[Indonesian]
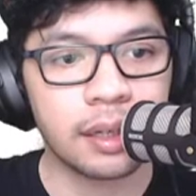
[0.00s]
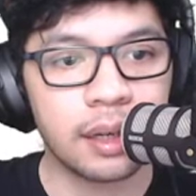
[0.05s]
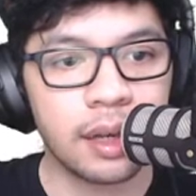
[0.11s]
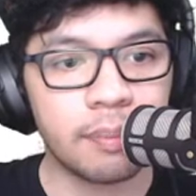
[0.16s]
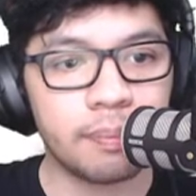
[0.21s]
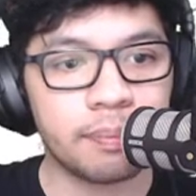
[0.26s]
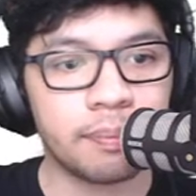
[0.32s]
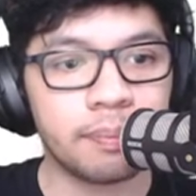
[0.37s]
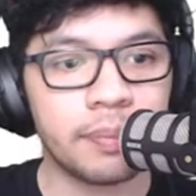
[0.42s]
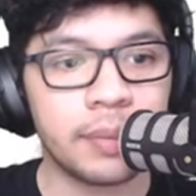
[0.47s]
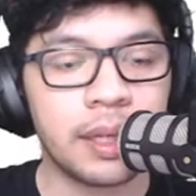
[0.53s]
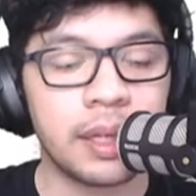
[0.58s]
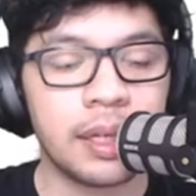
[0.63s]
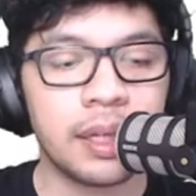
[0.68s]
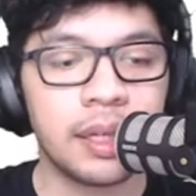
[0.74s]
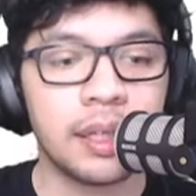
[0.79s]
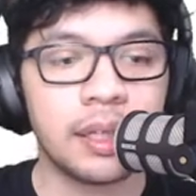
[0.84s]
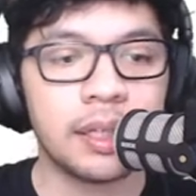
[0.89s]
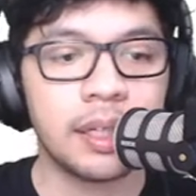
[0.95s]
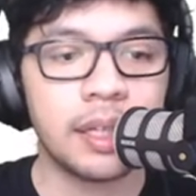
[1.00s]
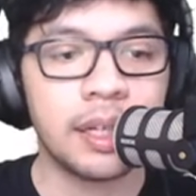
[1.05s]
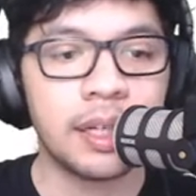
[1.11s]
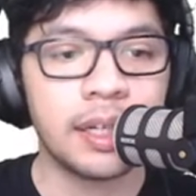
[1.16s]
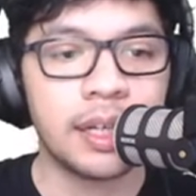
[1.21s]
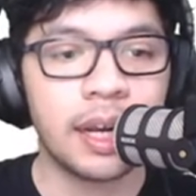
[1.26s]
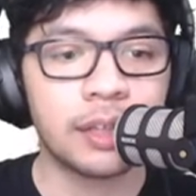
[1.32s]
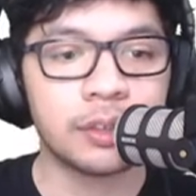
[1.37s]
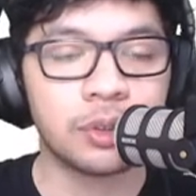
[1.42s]
Hap.
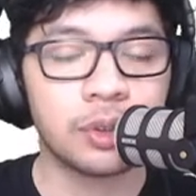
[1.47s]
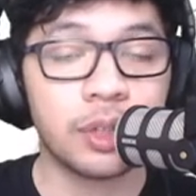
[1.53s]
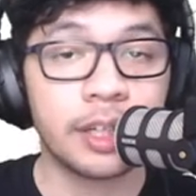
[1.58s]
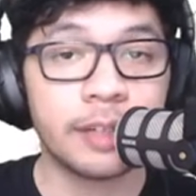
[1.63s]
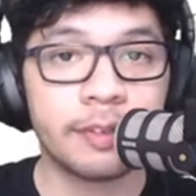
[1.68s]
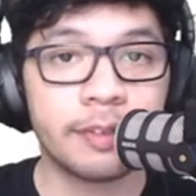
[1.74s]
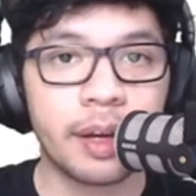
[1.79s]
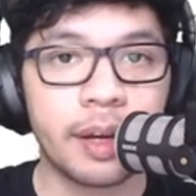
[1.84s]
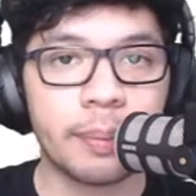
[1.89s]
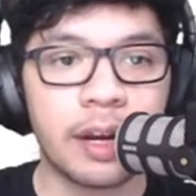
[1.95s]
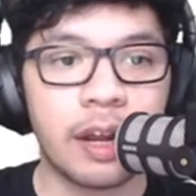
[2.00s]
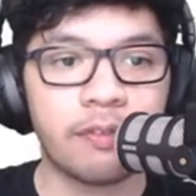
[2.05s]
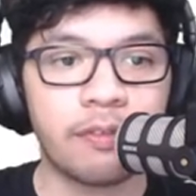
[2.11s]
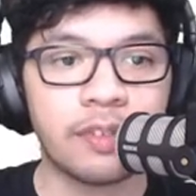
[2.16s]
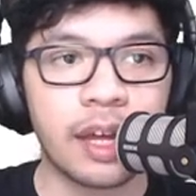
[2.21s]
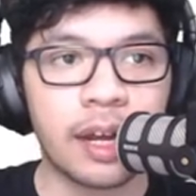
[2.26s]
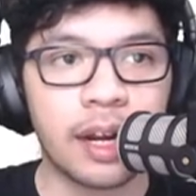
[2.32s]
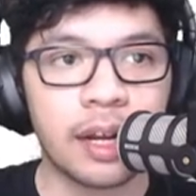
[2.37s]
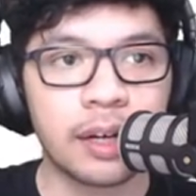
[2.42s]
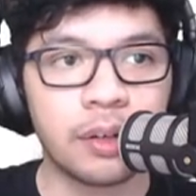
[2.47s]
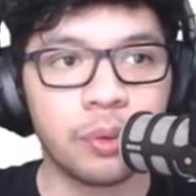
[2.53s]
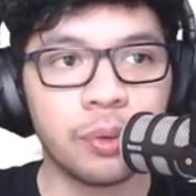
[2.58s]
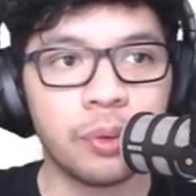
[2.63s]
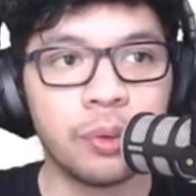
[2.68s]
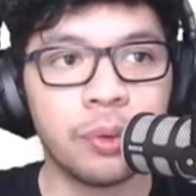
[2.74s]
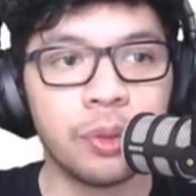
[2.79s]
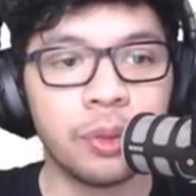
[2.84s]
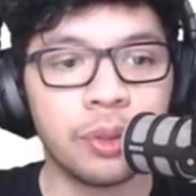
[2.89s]
Jadi ini langsung link ke pendaftaran
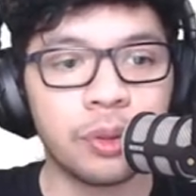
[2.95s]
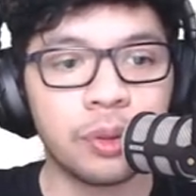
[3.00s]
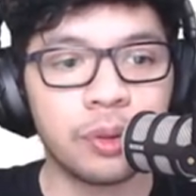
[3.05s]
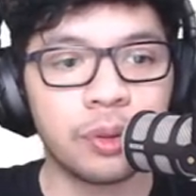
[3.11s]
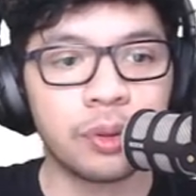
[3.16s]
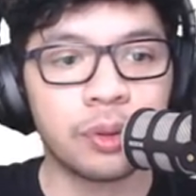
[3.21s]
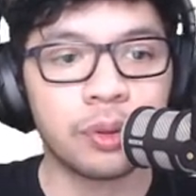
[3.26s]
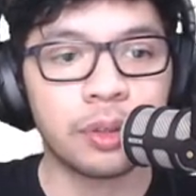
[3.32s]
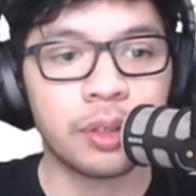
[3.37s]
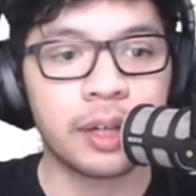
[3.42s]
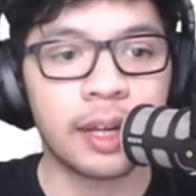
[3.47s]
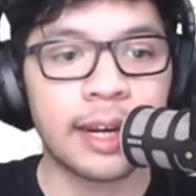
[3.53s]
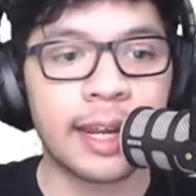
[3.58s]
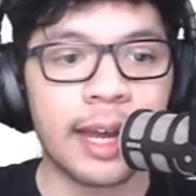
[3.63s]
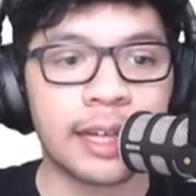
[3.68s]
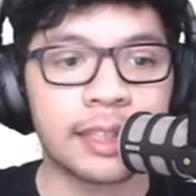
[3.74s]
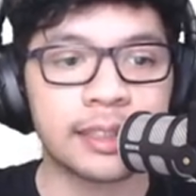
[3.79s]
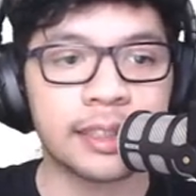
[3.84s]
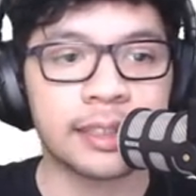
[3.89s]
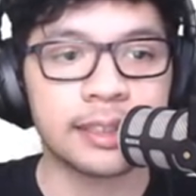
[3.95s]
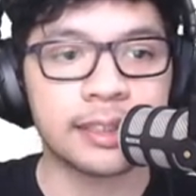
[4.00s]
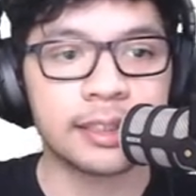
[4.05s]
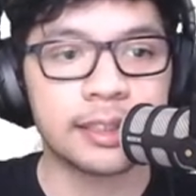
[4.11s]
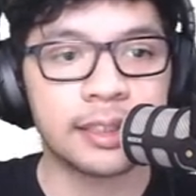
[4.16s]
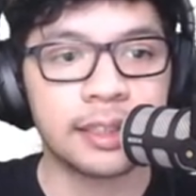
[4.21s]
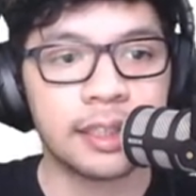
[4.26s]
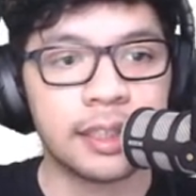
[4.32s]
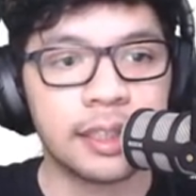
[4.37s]
untuk early
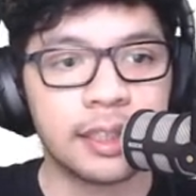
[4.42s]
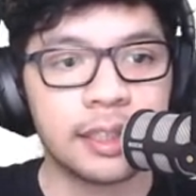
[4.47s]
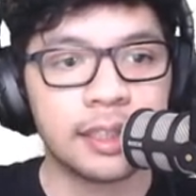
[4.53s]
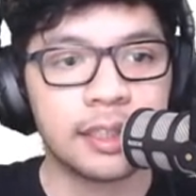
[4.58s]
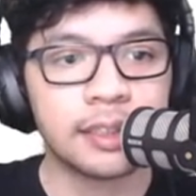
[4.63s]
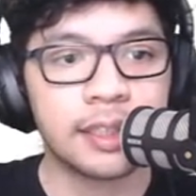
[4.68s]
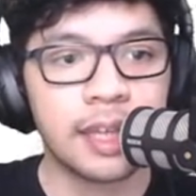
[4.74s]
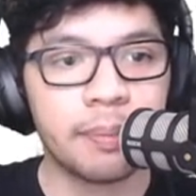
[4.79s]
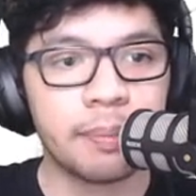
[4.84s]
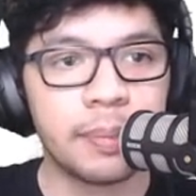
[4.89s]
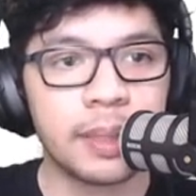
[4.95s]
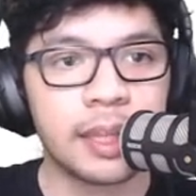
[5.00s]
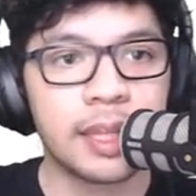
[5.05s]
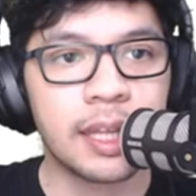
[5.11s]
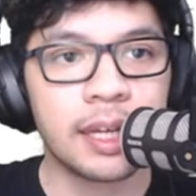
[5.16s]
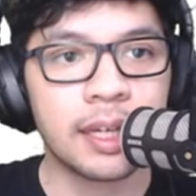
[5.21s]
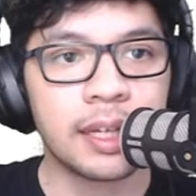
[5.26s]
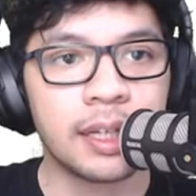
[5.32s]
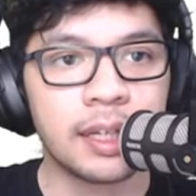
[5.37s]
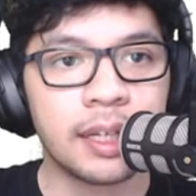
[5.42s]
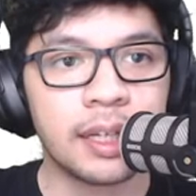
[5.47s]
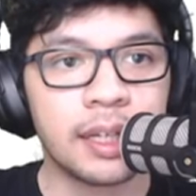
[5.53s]
access. Submit deh.